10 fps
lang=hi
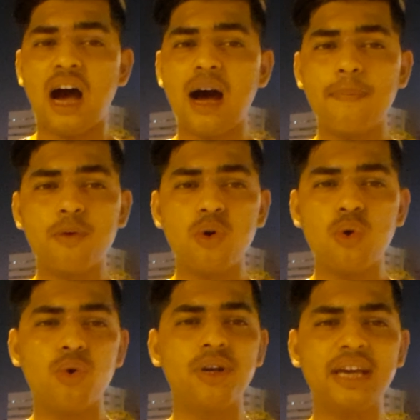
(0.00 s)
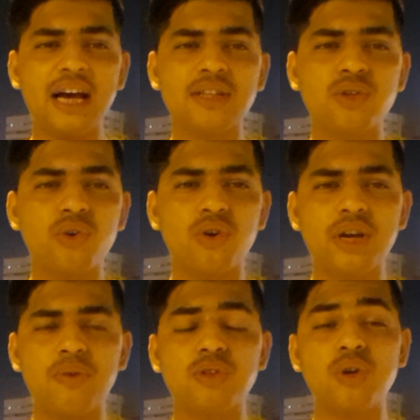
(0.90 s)
आपको खून के आंसू रो
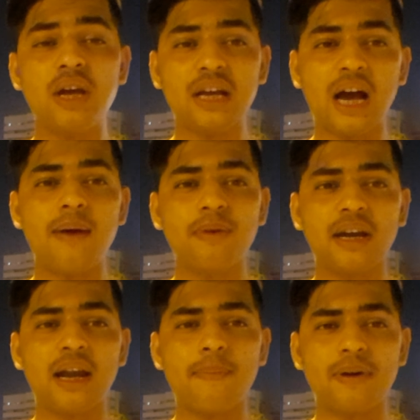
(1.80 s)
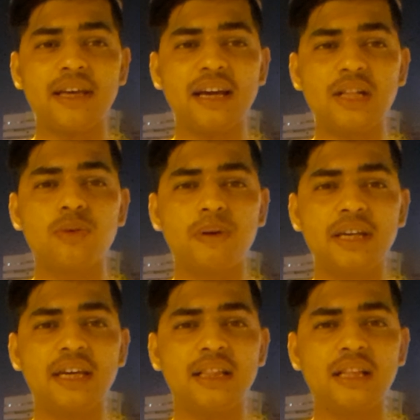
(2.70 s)
के वो जो है काम करना पड़ेगा दुबई
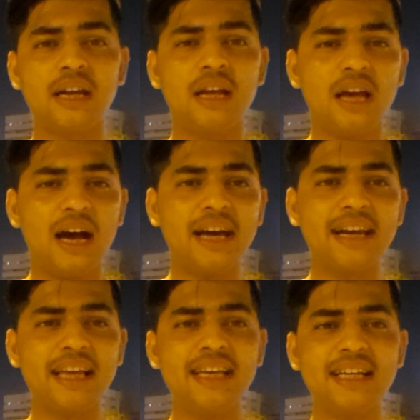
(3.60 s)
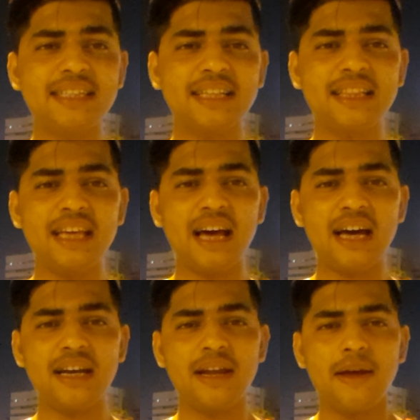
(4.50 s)
के अंदर अगर नहीं कर सकते
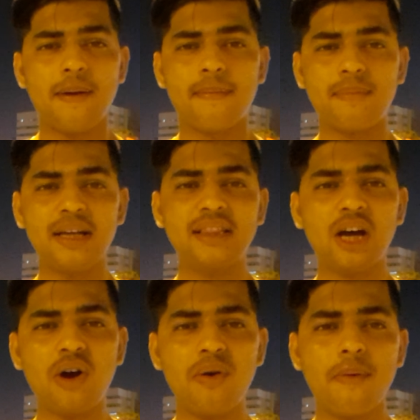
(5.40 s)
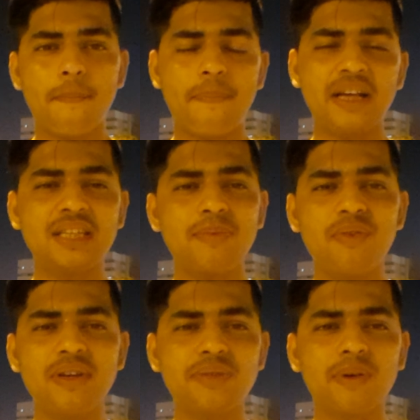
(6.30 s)
यार मत आओ पैसा भी
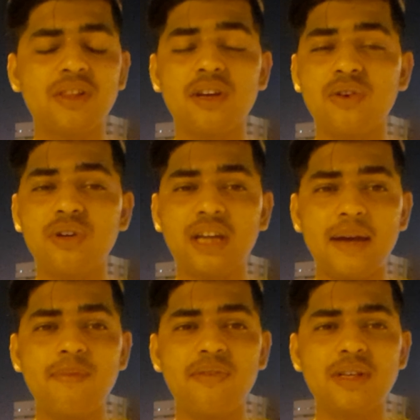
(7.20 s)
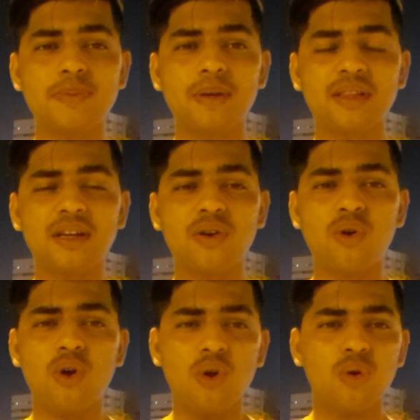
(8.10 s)
वेस्ट मत करो टाइम भी वेस्ट मत करो
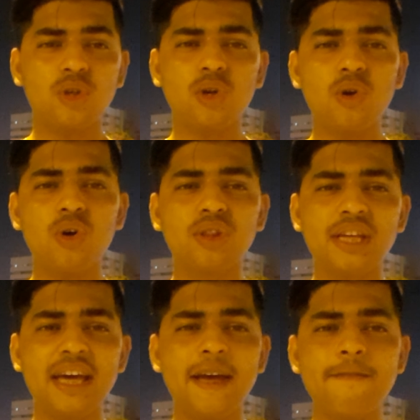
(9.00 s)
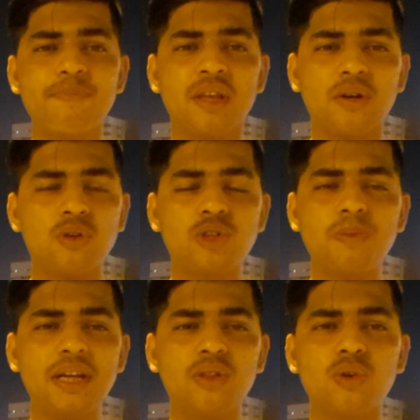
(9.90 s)
कुछ लोग होते हैं कुछ
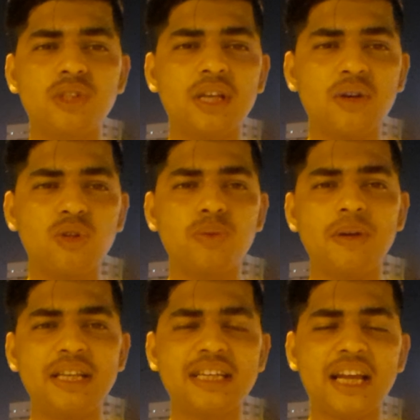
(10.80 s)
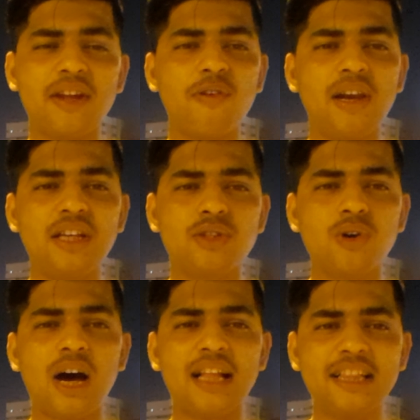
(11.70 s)
मेरे दोस्त हैं कुछ मेरे जानने वाले जो
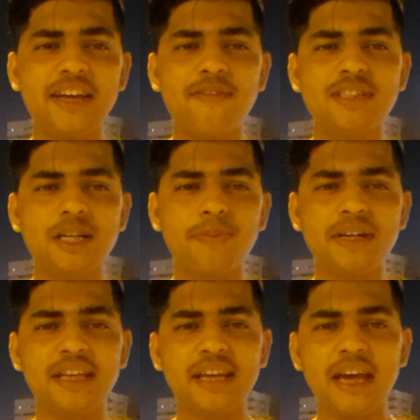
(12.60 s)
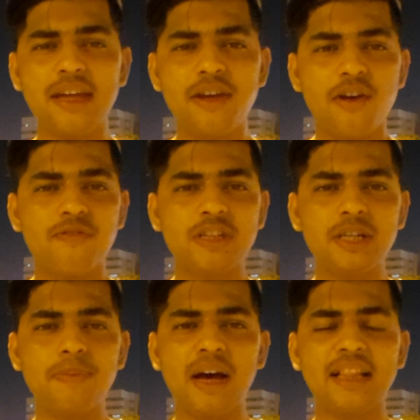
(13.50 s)
आते हैं विज़िट पर ठीक है विज़िट
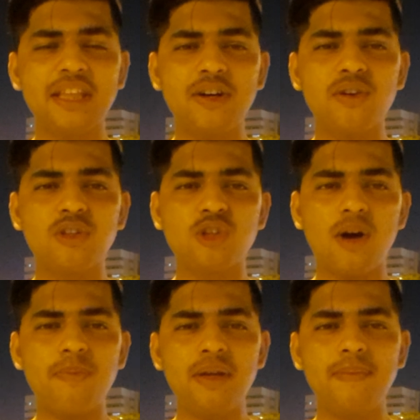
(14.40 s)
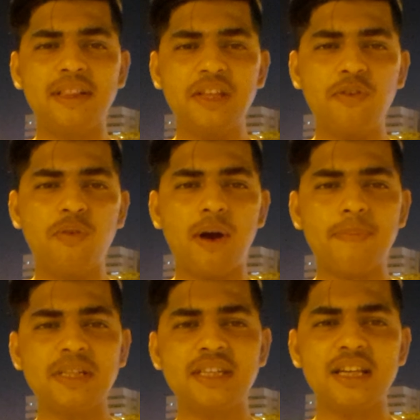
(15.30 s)
पर आते हैं उनको जॉब नहीं मिलते वो
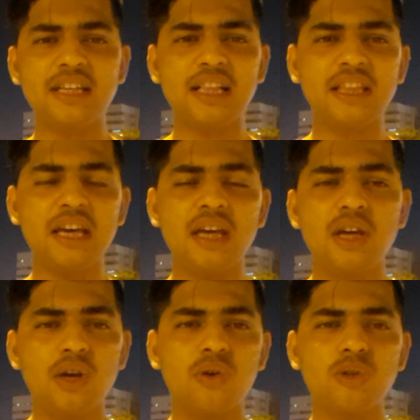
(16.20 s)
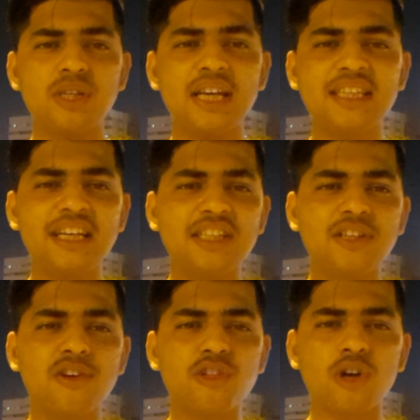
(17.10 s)
वापस चले जाते हैं कुछ ऐसे हैं
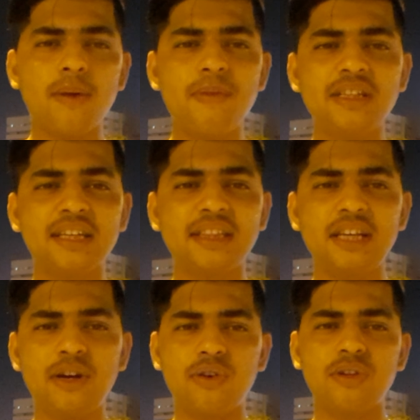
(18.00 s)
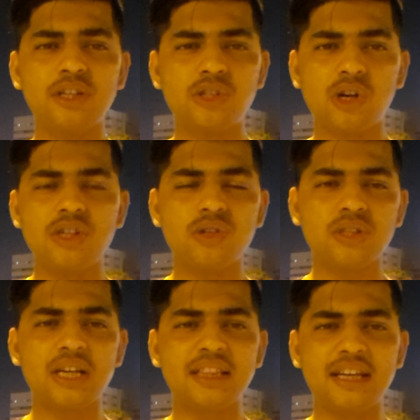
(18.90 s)
जिनको जॉब मिल जाती है और उनकी चॉइस हो
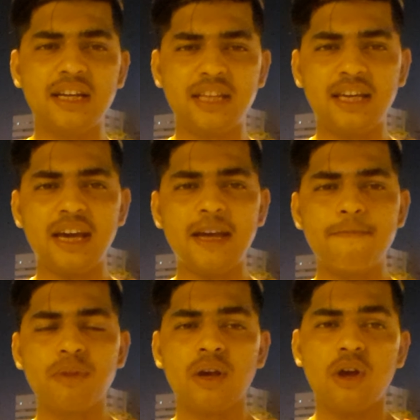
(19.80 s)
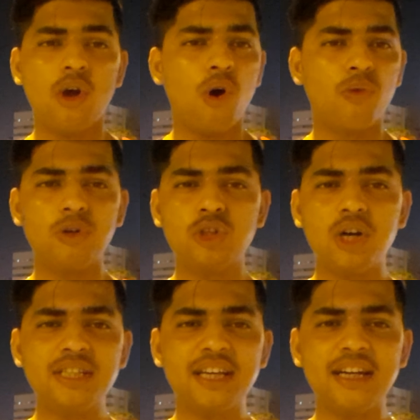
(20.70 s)
जाती है ठीक है वो
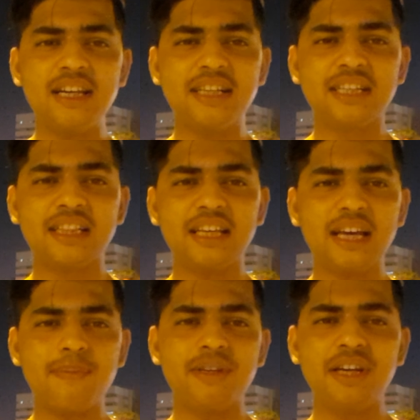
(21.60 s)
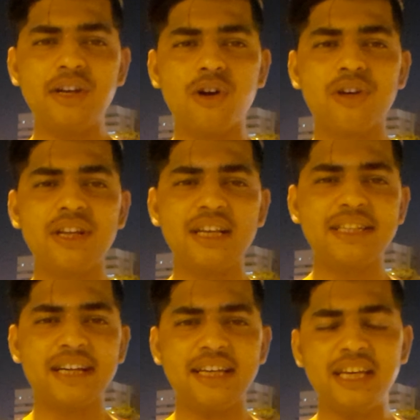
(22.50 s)
चॉइस करने लग जाते हैं कि हमें ये नौकरी नहीं
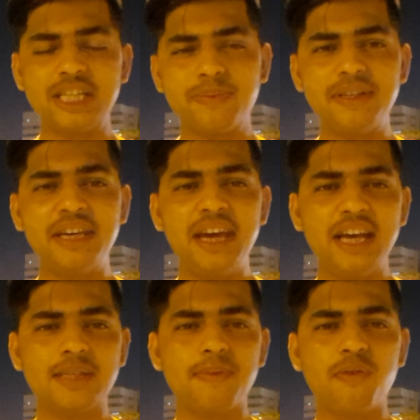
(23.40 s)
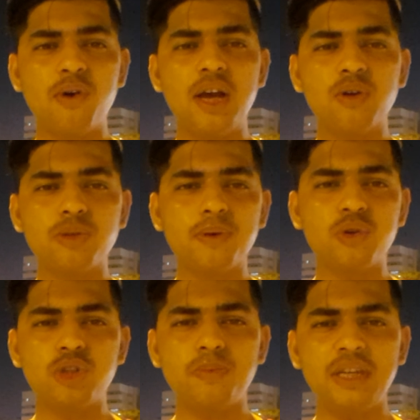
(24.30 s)
चाहिए इसमें ये है इसमें वो है उसमें
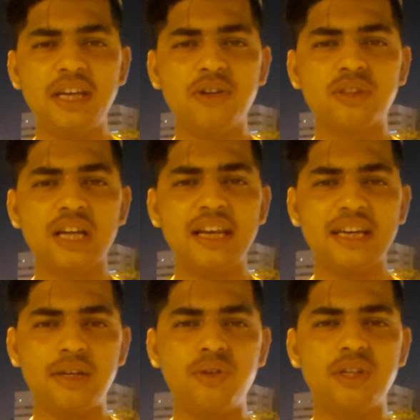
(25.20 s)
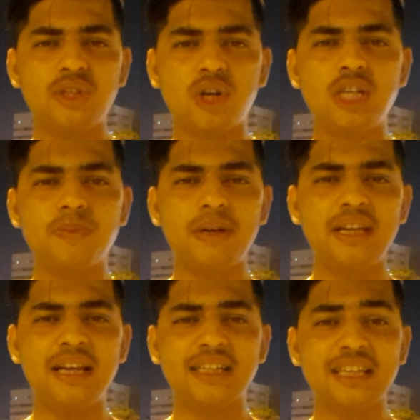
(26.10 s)
कुछ भी नहीं होता लेकिन उनकी चॉइस
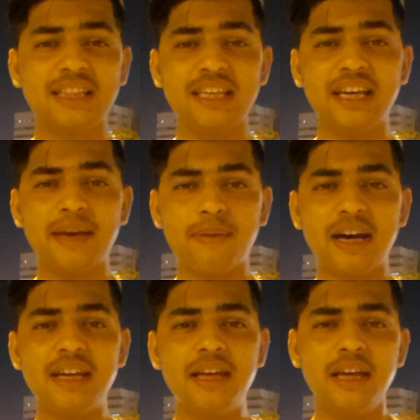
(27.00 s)
बनने लग जाती है कि भाई